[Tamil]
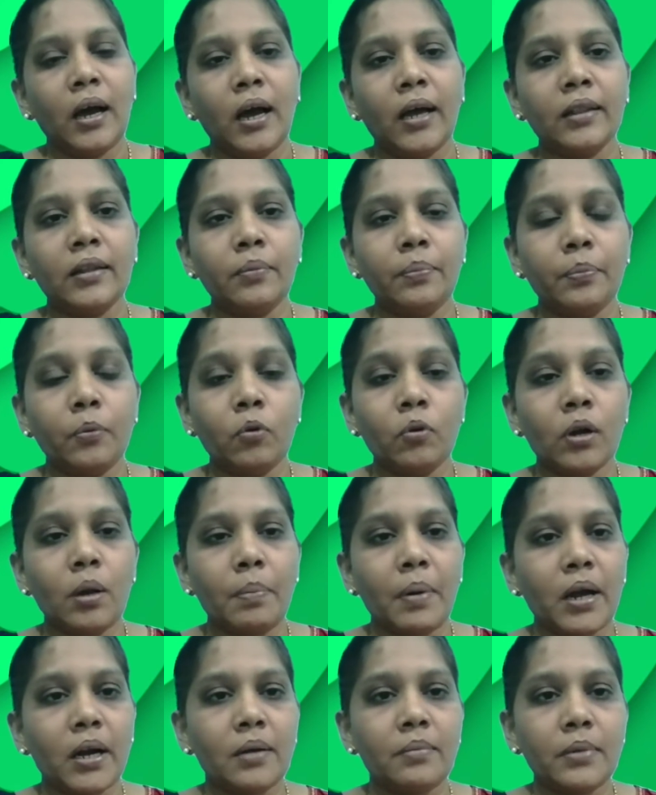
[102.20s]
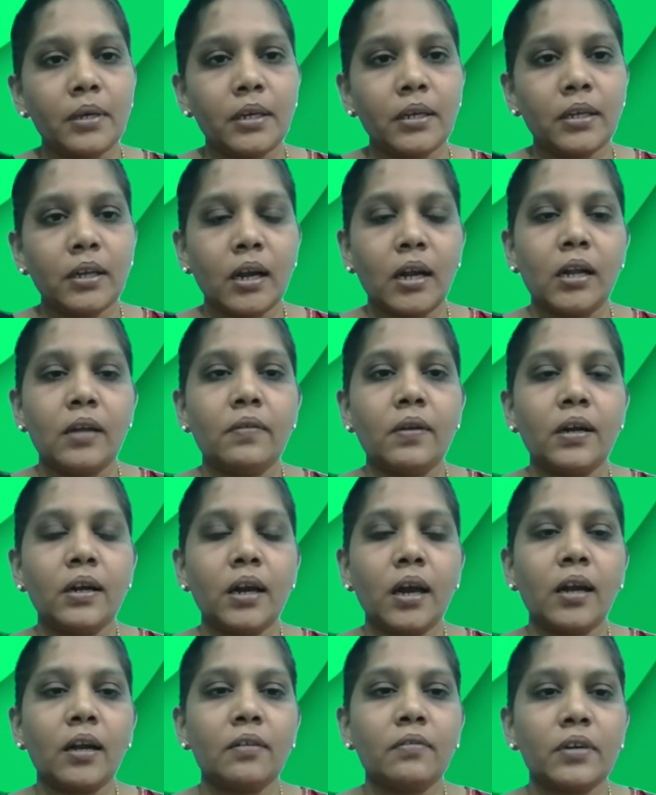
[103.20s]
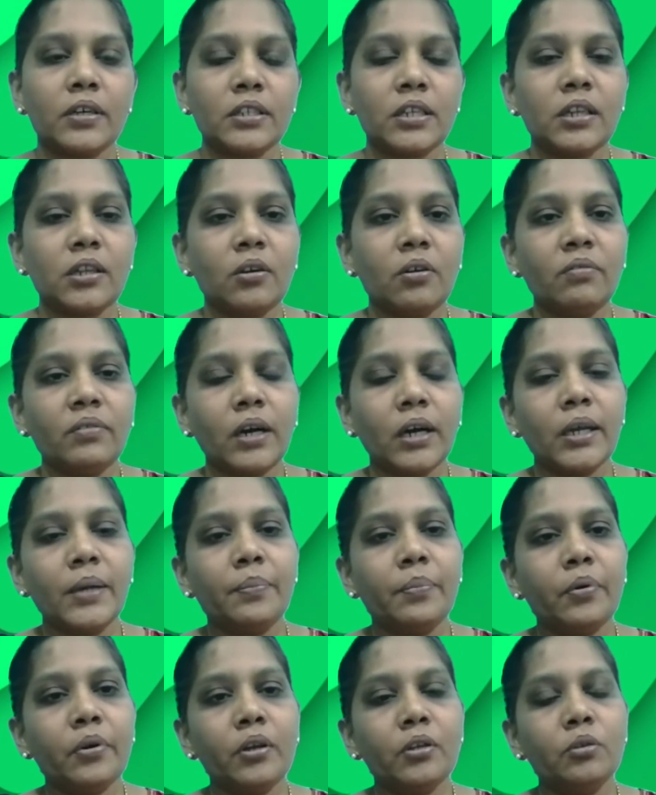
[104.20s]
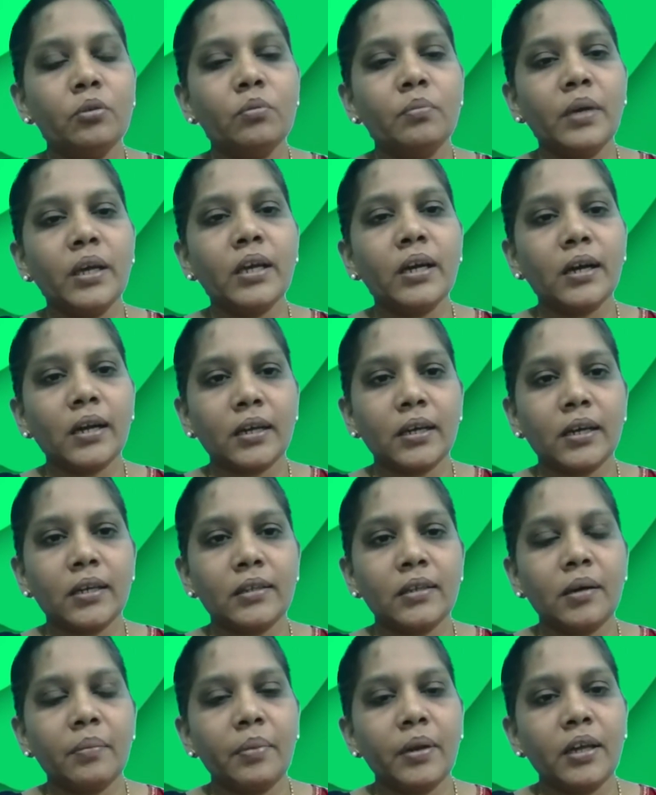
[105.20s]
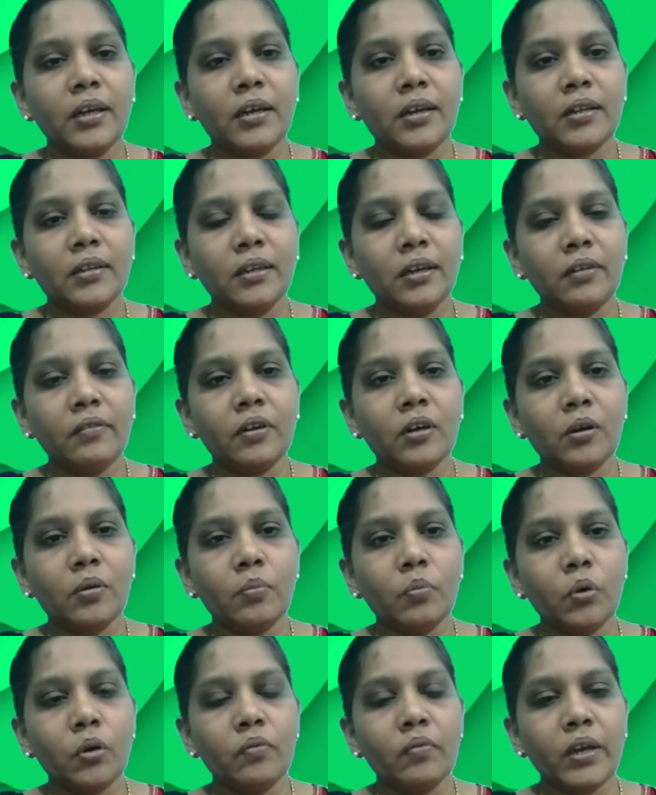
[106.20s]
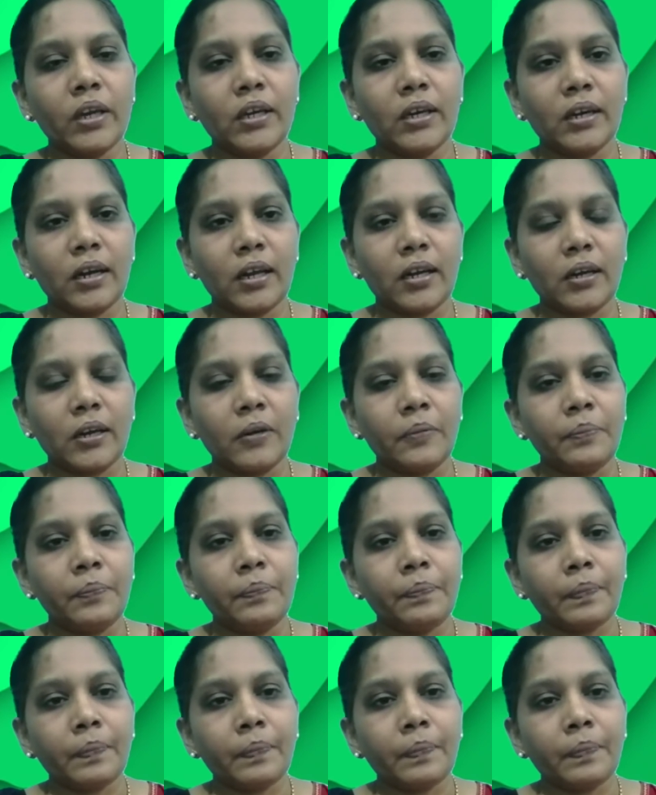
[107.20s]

அது உங்களை பராமரிக்கிற அளவிற்கு எனக்கு வசதியோ வாய்ப்போ எதுவுமே கிடையாது அப்படிங்கிறத அவர்கள் முன்வைக்கிறார்கள்